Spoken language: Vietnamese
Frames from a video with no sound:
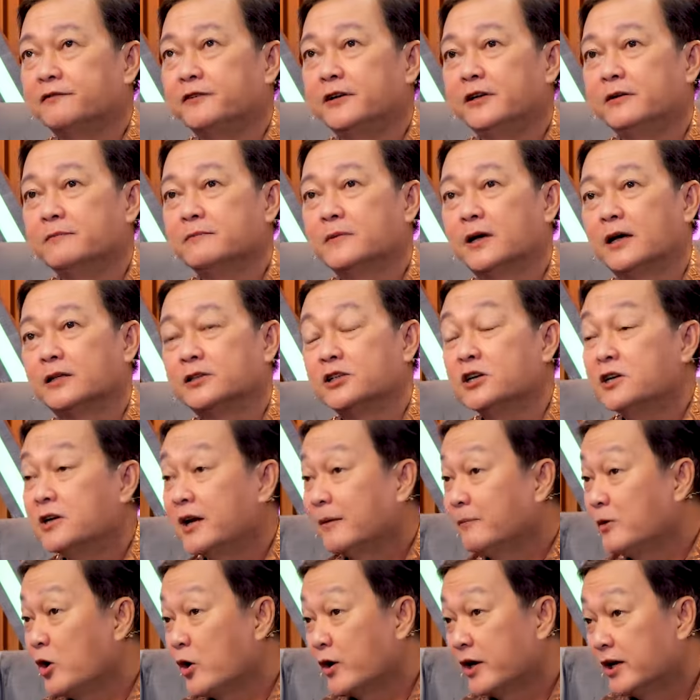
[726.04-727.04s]
Phim à, Thương
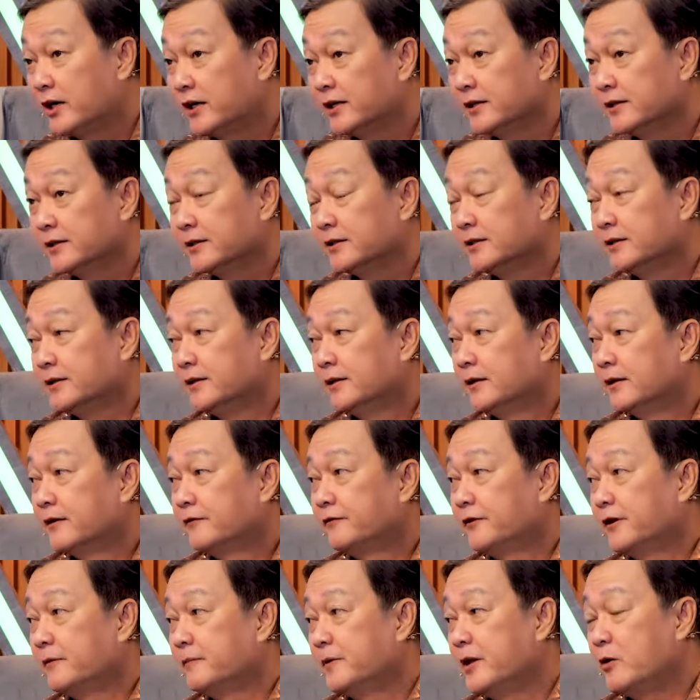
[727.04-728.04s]
lắm đồ ơi,
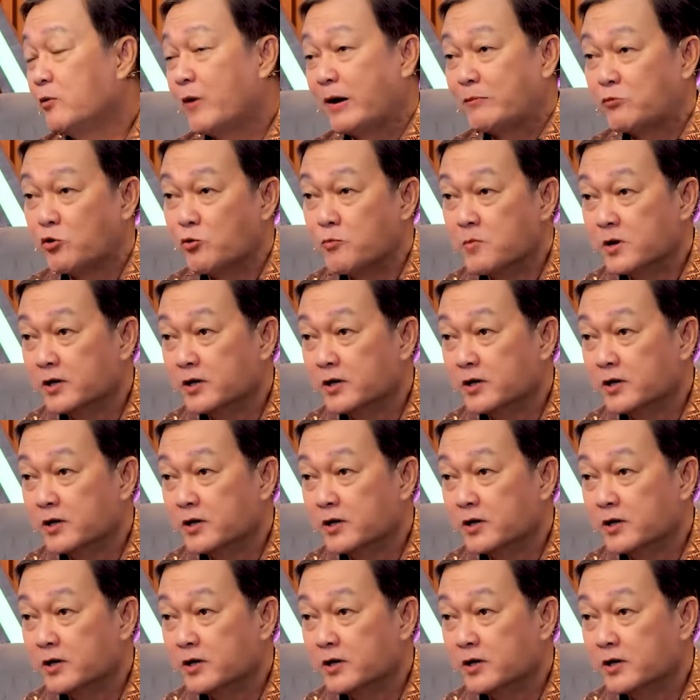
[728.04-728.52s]
phim Đi qua mùa